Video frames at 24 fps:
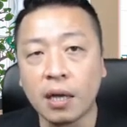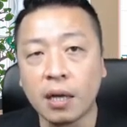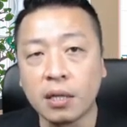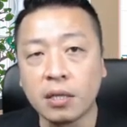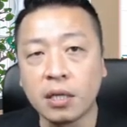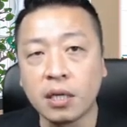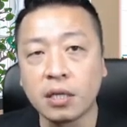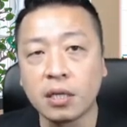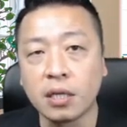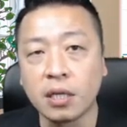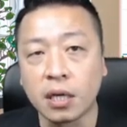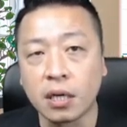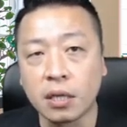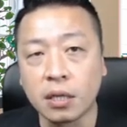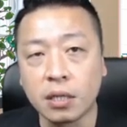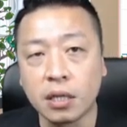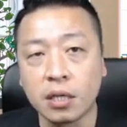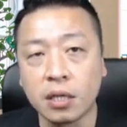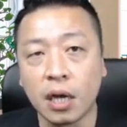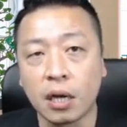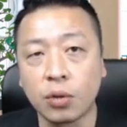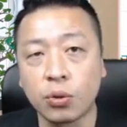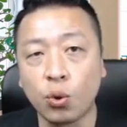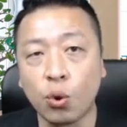这怎这
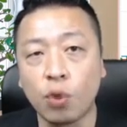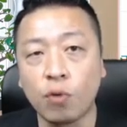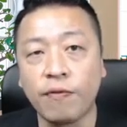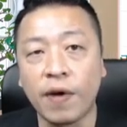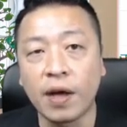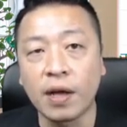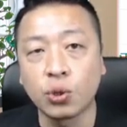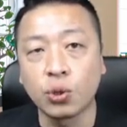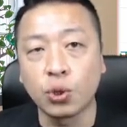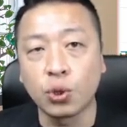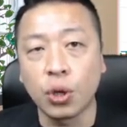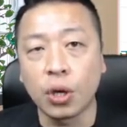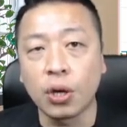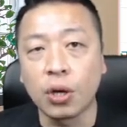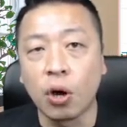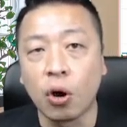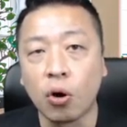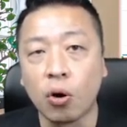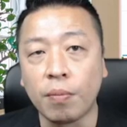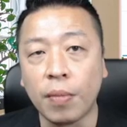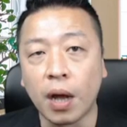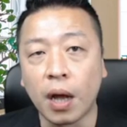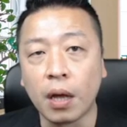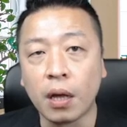叫多方缺
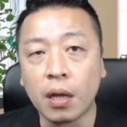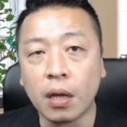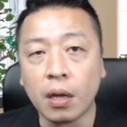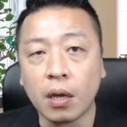口嘛？